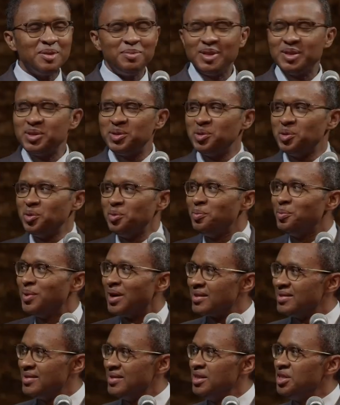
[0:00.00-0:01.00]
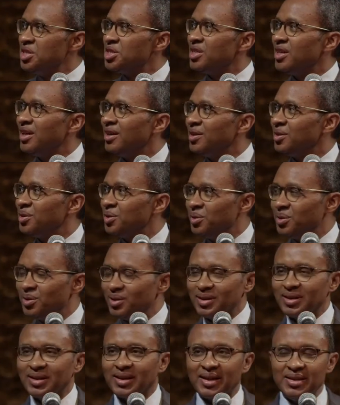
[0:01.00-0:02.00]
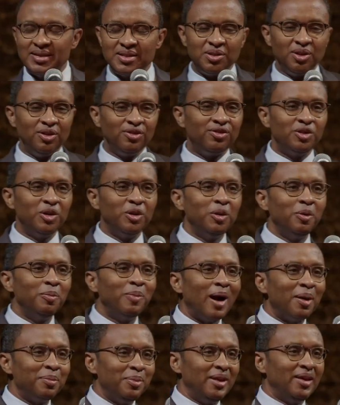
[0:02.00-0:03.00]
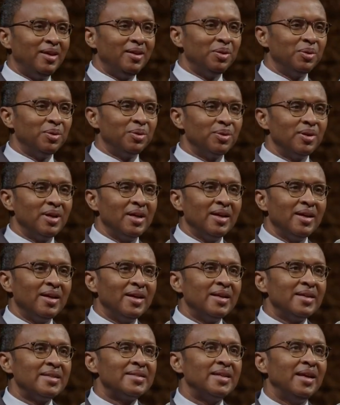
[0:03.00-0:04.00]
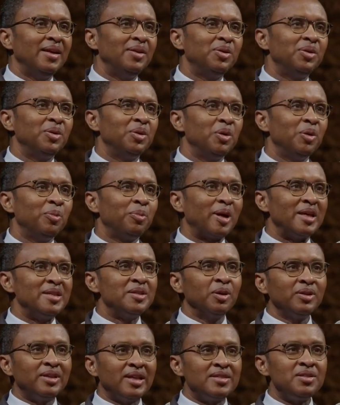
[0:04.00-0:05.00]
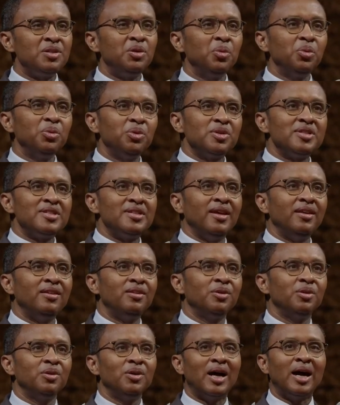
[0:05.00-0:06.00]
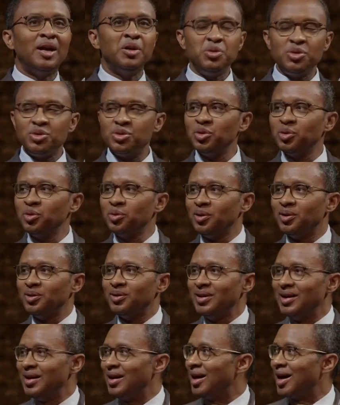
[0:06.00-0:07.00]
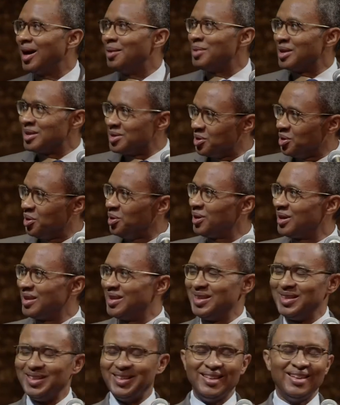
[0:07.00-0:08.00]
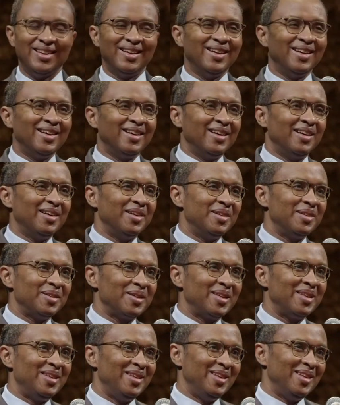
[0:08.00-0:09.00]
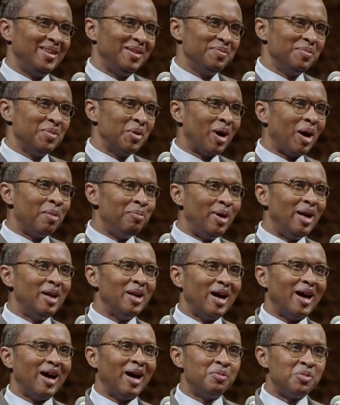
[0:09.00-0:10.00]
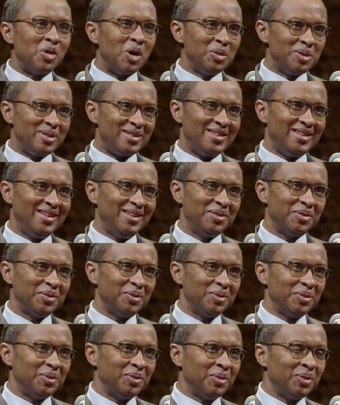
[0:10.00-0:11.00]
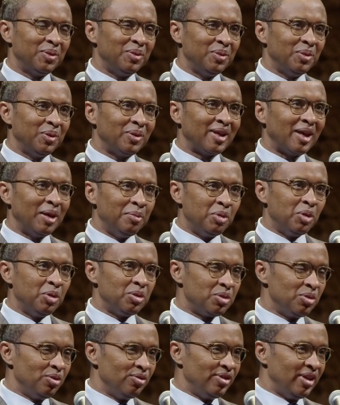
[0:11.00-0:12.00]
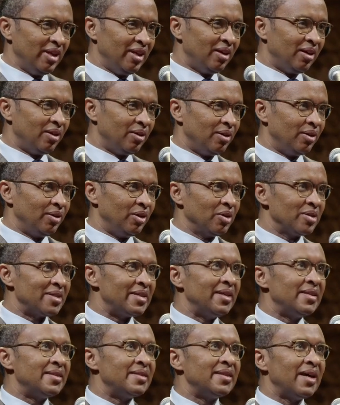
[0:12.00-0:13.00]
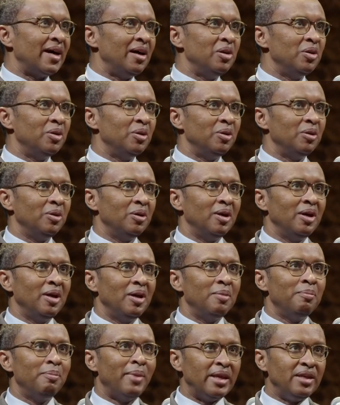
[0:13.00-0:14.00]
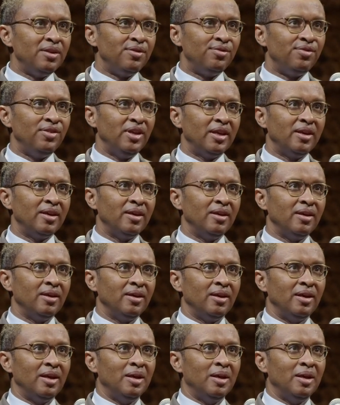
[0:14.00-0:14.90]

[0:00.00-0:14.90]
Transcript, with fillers: et messieurs. Merci, cher euh, Christophe euh, Barbier, de cette euh, présentation, de cette euh, allusion euh, à ma sœur qui, me rappelle à moi aussi de, très beaux souvenirs dans cette salle magnifique et,